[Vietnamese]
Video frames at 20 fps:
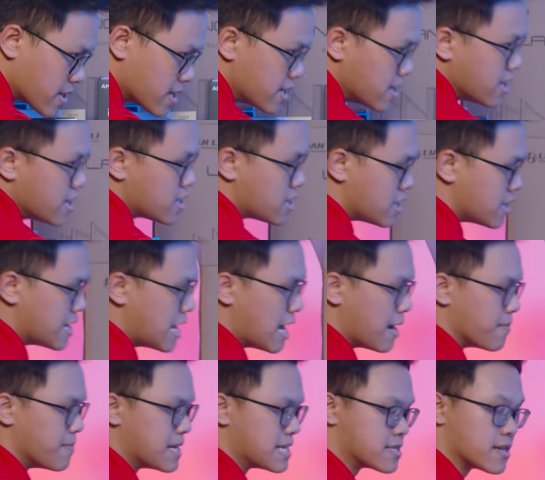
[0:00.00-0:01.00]
đi Thì
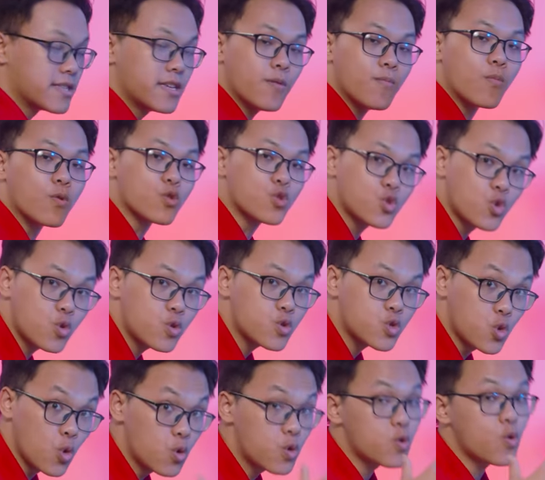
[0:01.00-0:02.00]
để mình giới thiệu một chút
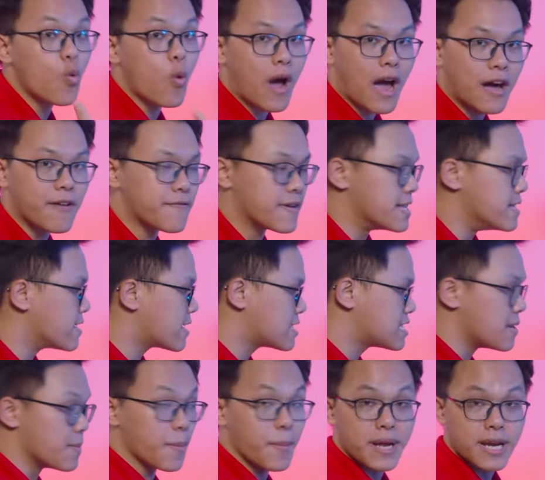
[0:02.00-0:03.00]
chút qua về những cái
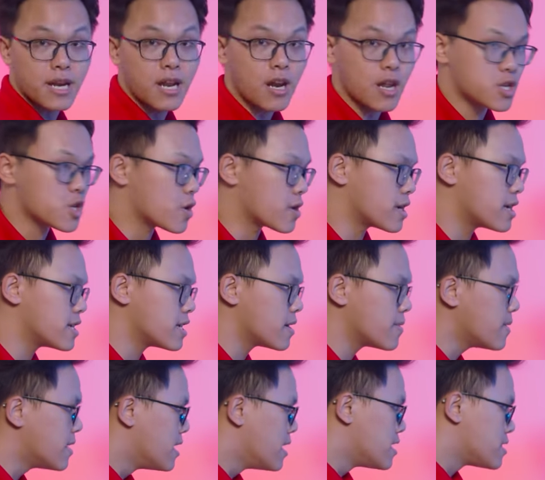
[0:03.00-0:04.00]
gì mình lựa chọn đấy
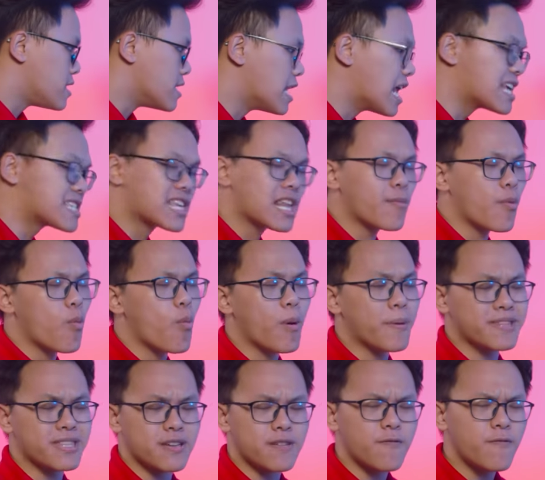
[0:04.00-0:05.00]
nhá Thì đây sẽ là một bộ
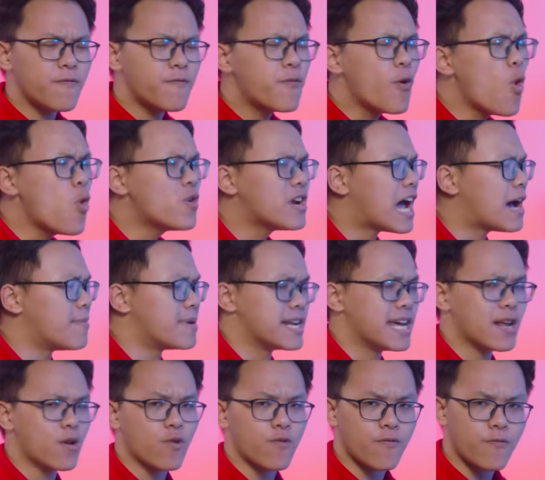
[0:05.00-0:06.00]
máy tính full AMD
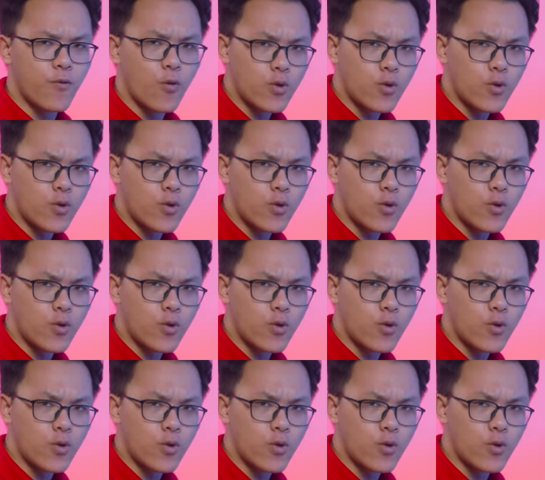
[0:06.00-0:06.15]
luôn,